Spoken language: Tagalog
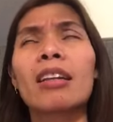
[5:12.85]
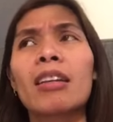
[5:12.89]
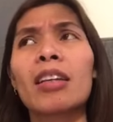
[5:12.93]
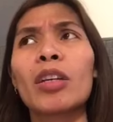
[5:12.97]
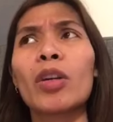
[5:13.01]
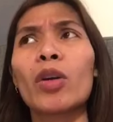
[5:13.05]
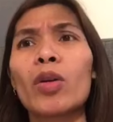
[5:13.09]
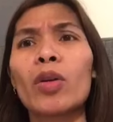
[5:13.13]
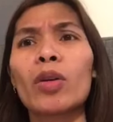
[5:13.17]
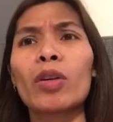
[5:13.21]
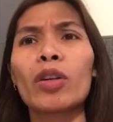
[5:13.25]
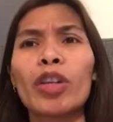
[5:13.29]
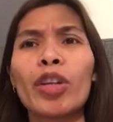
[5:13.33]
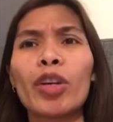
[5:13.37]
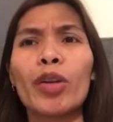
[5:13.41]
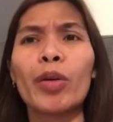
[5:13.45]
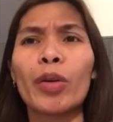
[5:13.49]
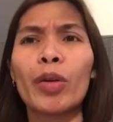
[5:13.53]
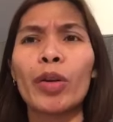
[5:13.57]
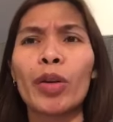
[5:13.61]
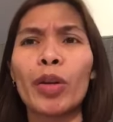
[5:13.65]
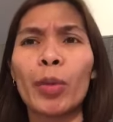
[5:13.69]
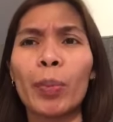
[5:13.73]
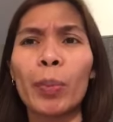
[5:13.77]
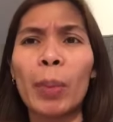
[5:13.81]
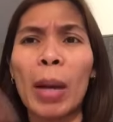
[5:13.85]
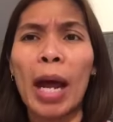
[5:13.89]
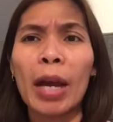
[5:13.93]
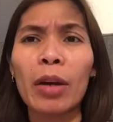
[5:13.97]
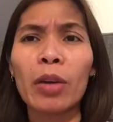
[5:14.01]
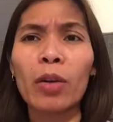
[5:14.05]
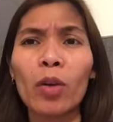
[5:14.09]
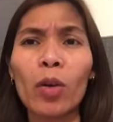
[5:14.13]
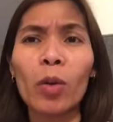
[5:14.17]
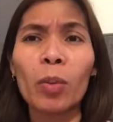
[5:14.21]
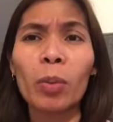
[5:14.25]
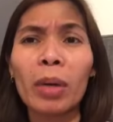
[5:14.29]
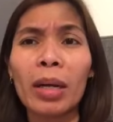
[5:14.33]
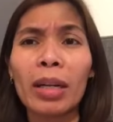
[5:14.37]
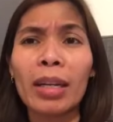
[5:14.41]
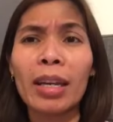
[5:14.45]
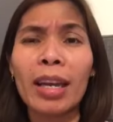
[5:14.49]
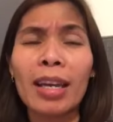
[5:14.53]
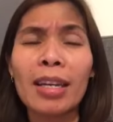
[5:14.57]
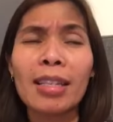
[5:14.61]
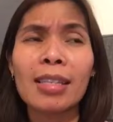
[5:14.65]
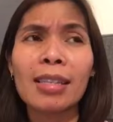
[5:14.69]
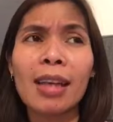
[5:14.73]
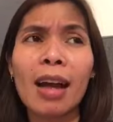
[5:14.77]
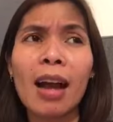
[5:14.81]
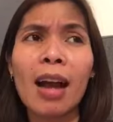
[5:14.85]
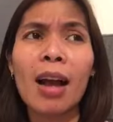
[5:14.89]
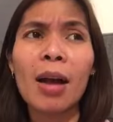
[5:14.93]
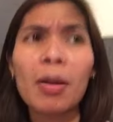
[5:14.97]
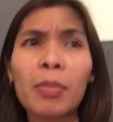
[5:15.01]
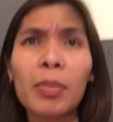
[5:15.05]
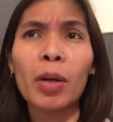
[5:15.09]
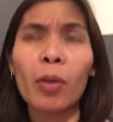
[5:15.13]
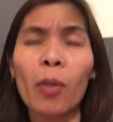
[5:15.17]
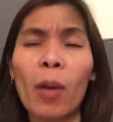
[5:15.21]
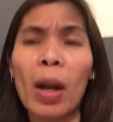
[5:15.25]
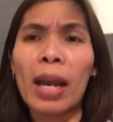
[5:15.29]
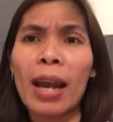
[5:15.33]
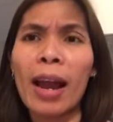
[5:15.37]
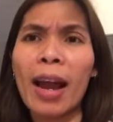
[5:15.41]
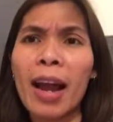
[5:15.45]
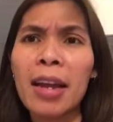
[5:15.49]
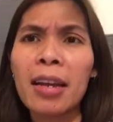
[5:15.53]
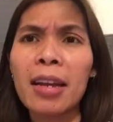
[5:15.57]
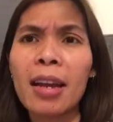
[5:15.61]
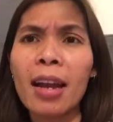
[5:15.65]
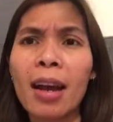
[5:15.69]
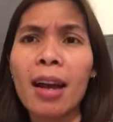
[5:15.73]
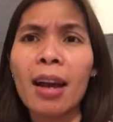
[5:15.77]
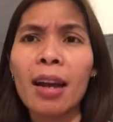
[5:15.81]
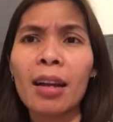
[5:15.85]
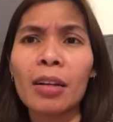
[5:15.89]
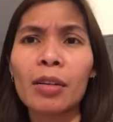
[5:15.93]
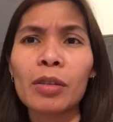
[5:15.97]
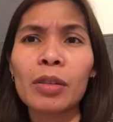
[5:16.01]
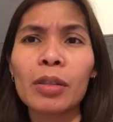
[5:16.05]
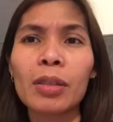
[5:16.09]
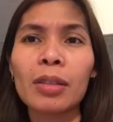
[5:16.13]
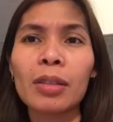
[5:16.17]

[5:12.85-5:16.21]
yung yung, yung plano kong mag-exam nawala na